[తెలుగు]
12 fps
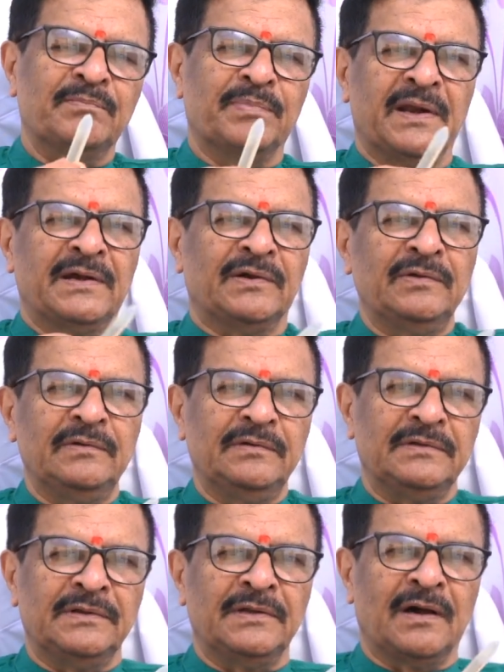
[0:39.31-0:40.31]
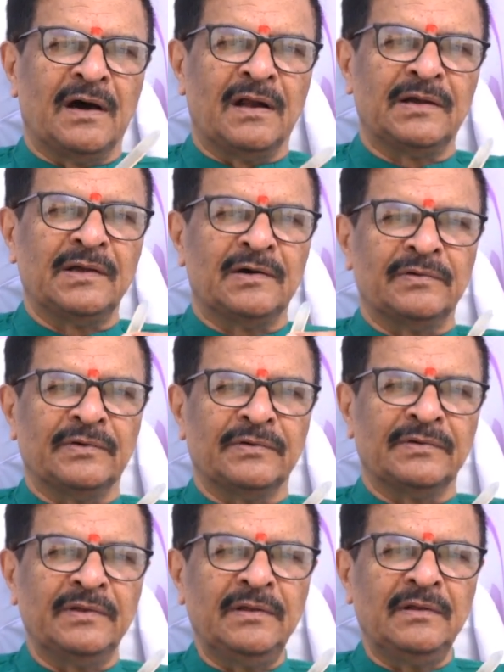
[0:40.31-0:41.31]
ఇంప్లాంట్ ఇది హార్డ్గా
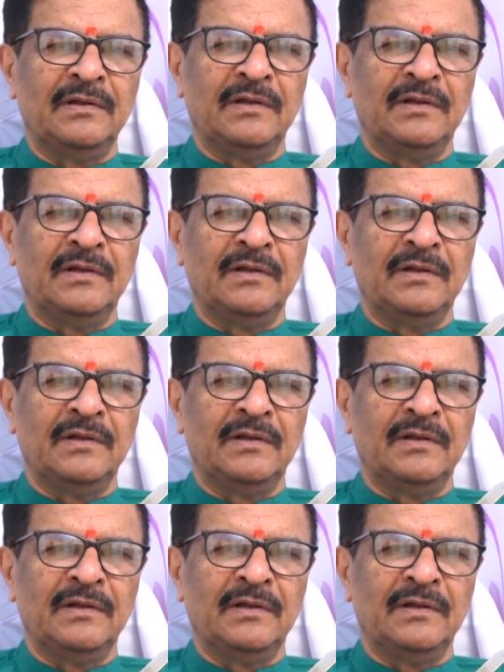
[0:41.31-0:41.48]
ఉంటుంది